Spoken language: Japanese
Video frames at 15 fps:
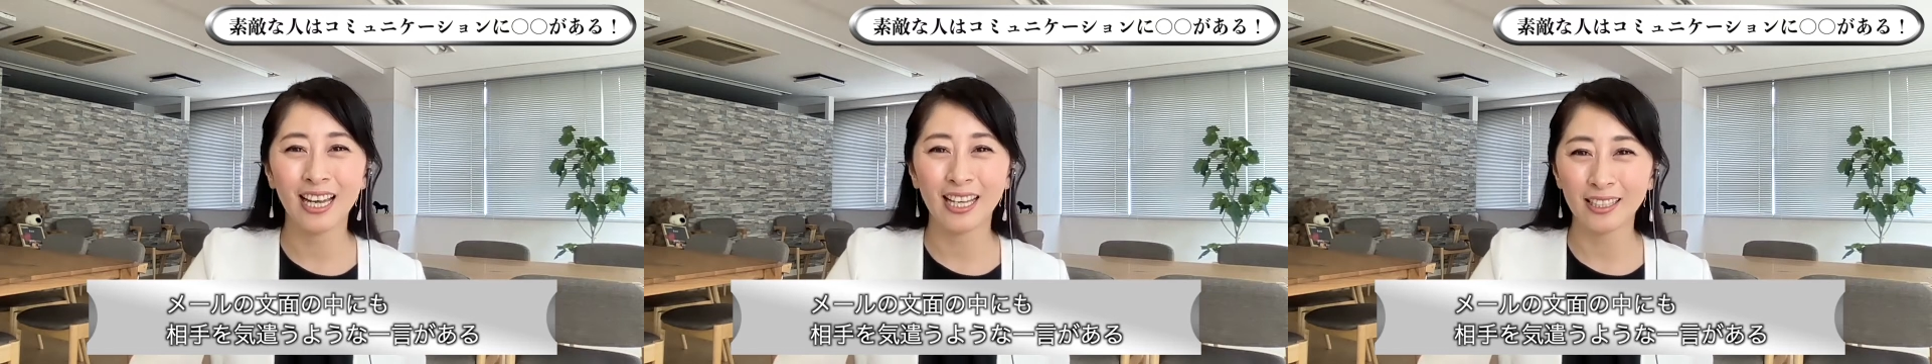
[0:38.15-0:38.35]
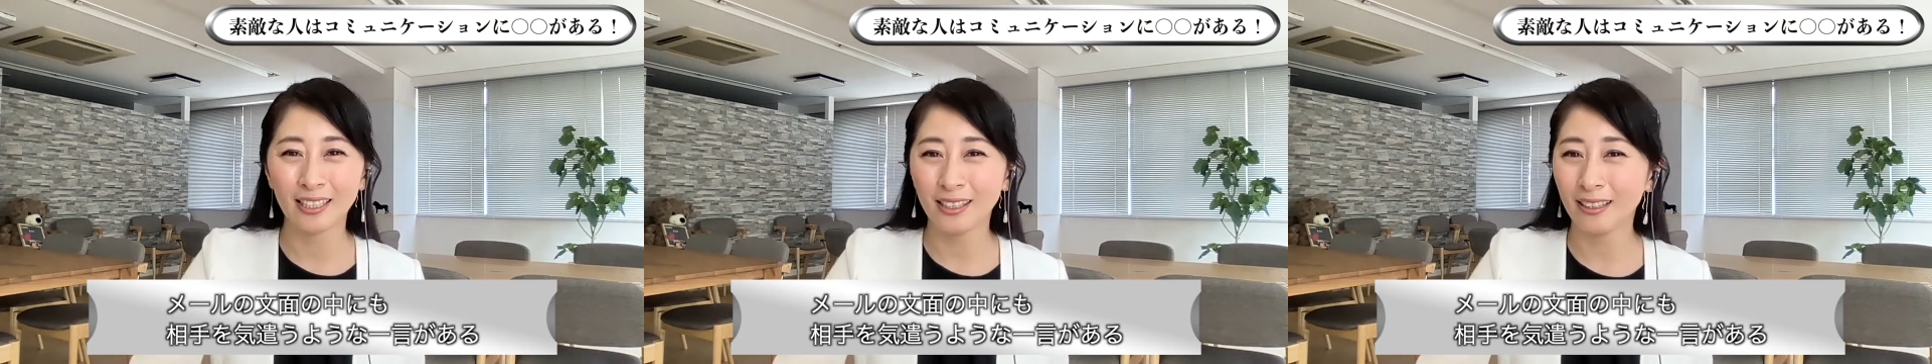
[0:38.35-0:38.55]

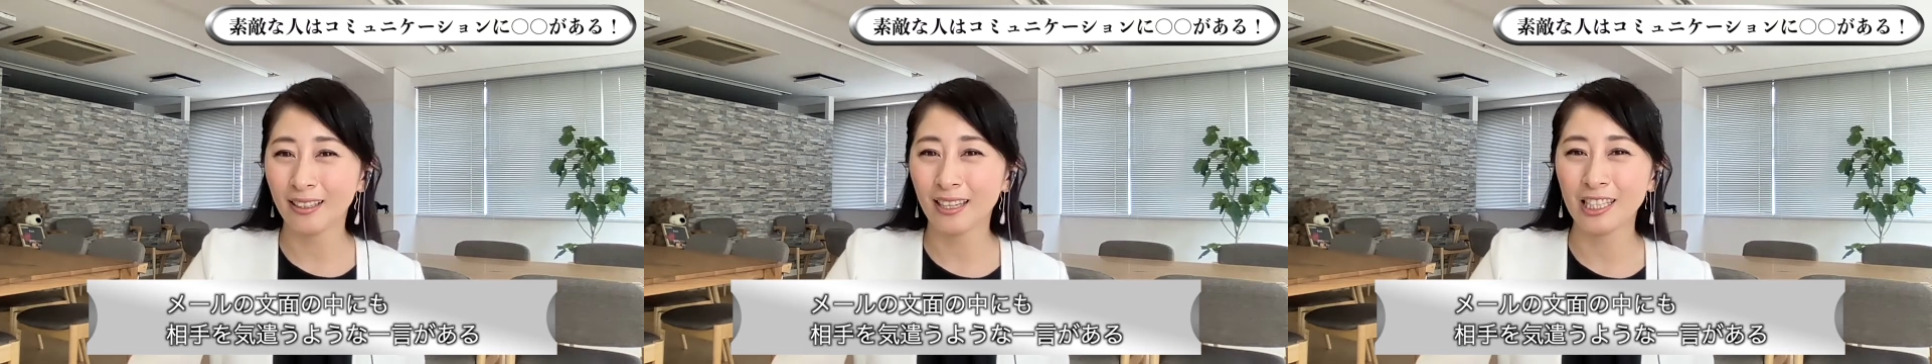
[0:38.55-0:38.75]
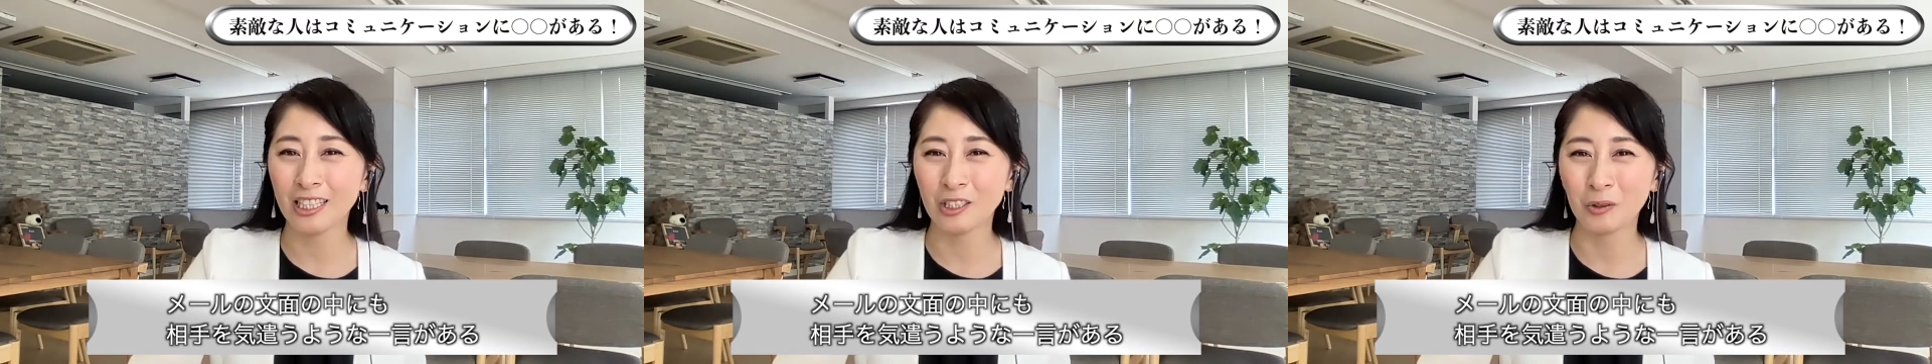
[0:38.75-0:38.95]
温
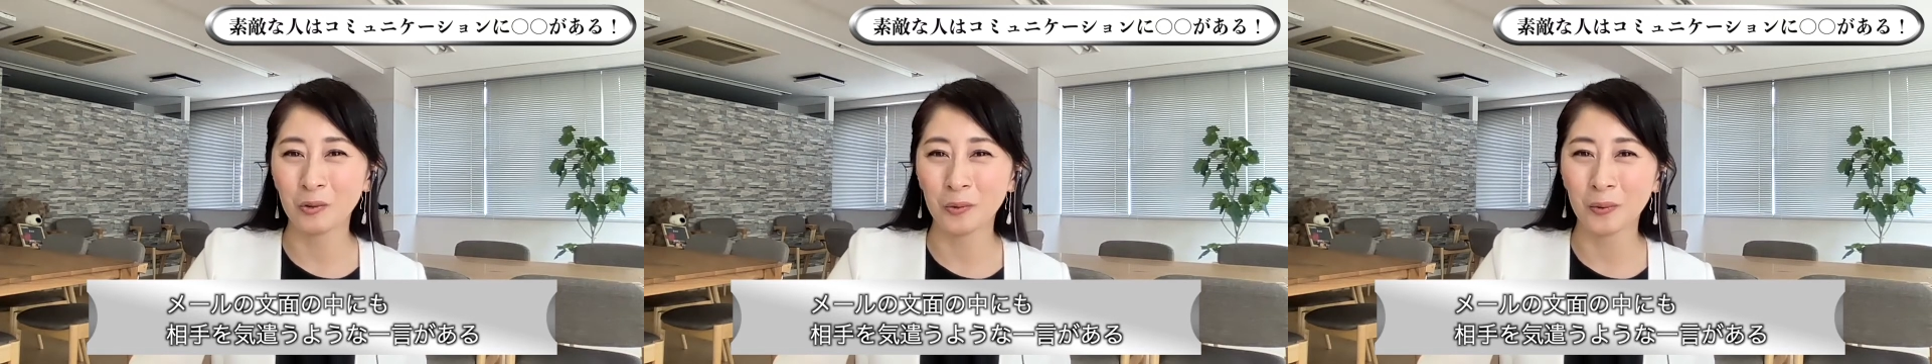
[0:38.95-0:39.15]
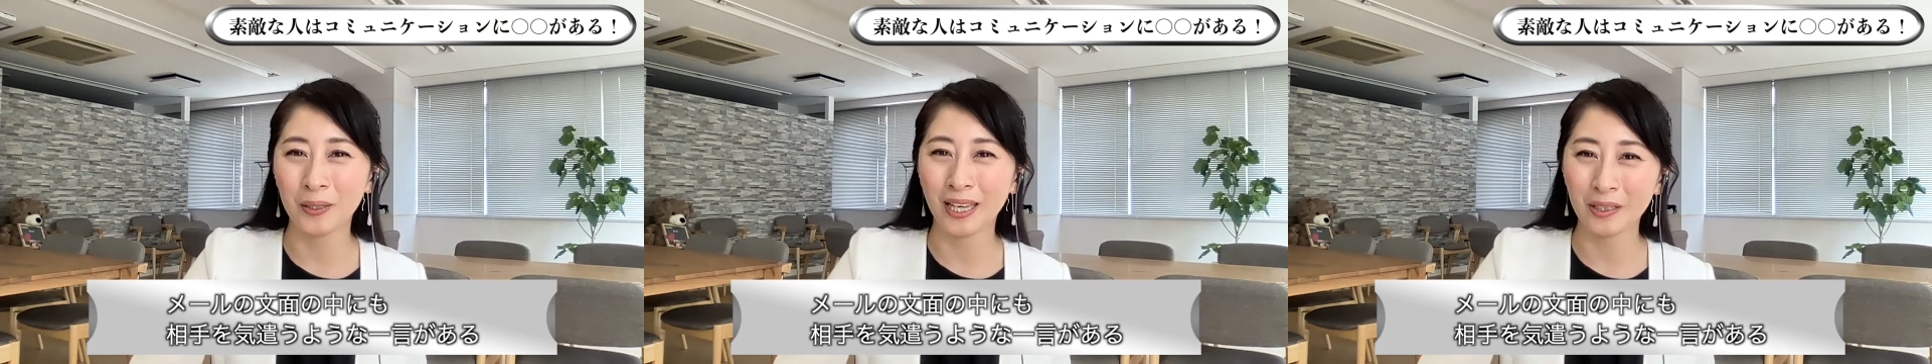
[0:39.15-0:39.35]
かい一言
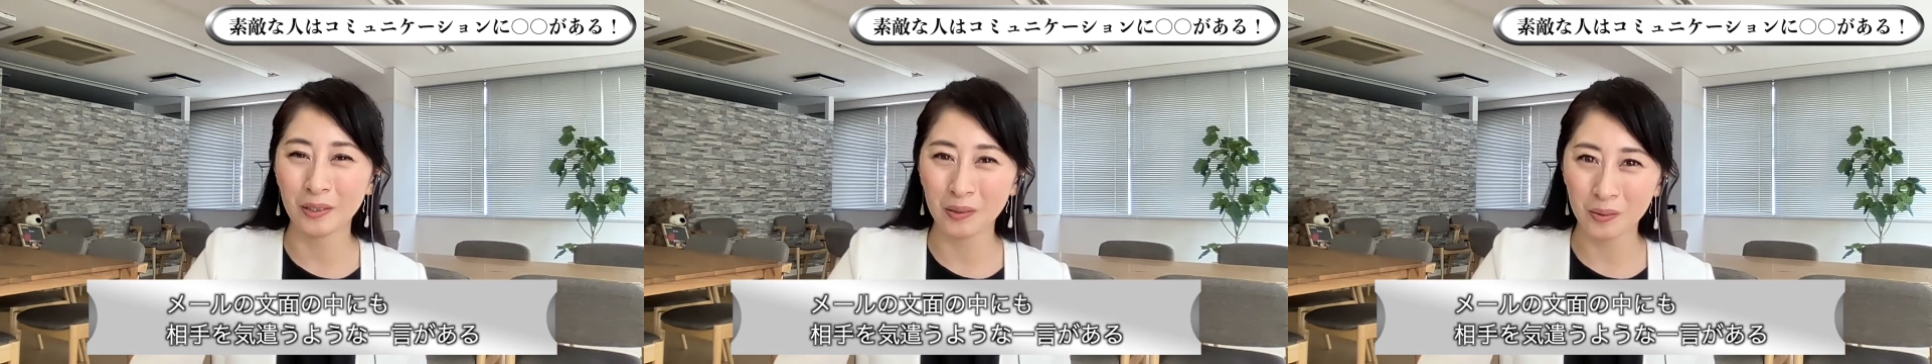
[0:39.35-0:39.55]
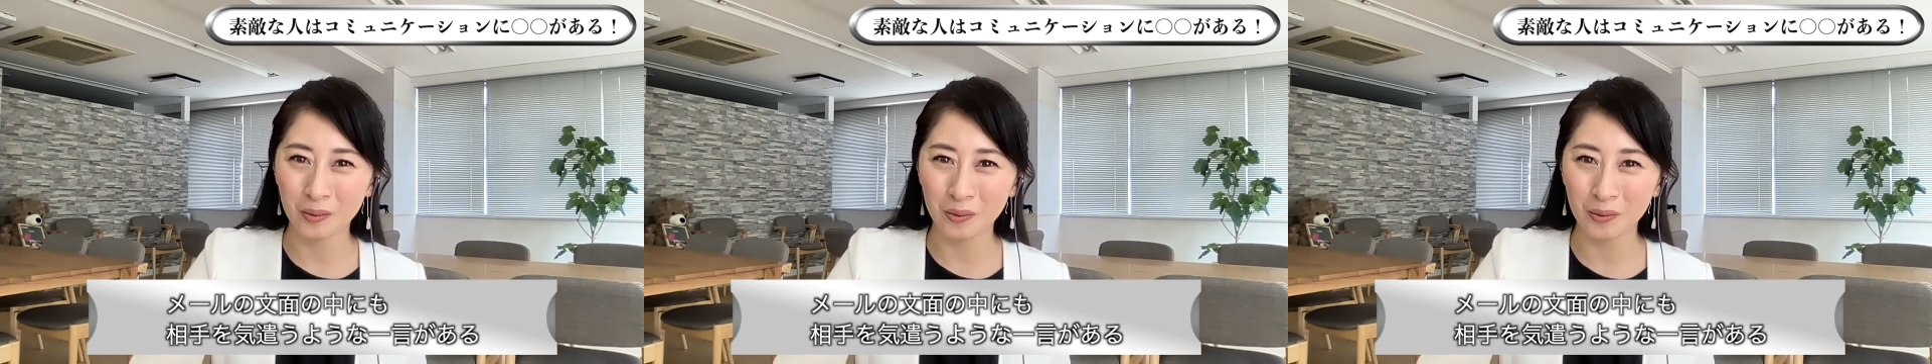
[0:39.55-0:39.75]
がある
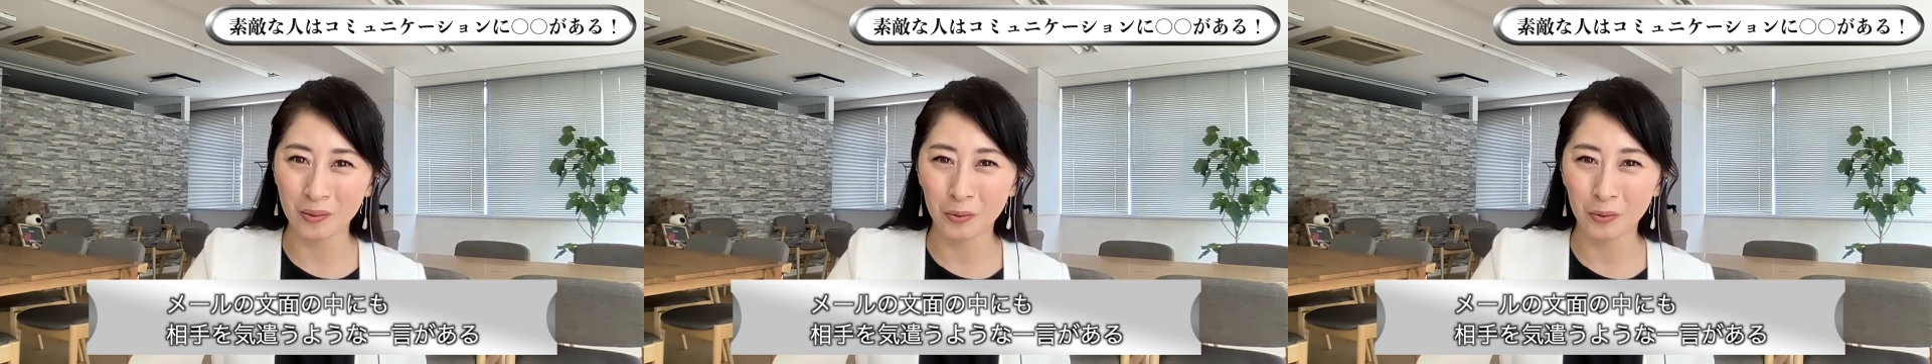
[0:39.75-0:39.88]
と、